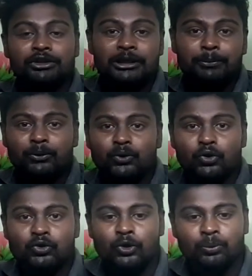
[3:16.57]
और ये फोन
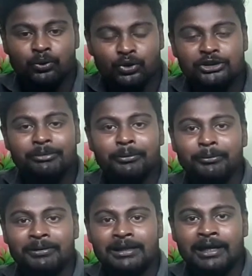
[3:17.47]
दोस्तों फोर में
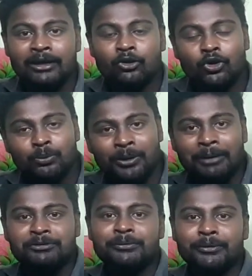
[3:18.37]
भी मिल रहा है और
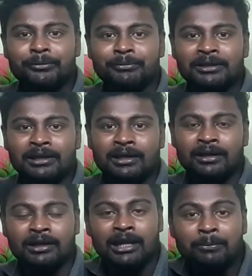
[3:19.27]
फाइव में भी मिल रहा
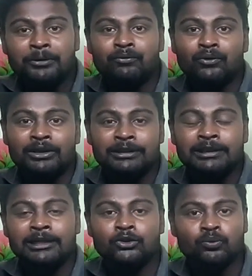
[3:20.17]
है अगर आप ये फोन
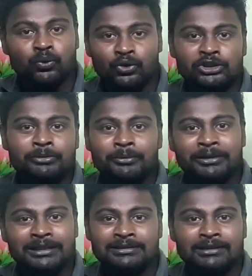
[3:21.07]
लेते हैं तो फोर में
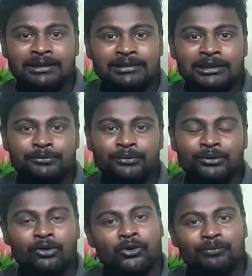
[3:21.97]
भी ले सकते हैं यही
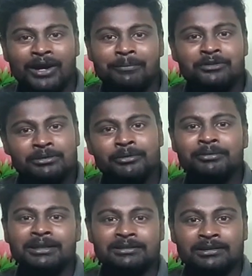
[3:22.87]
फोन और फाइव में
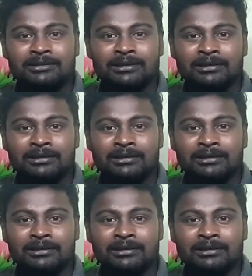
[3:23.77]
भी ले सकते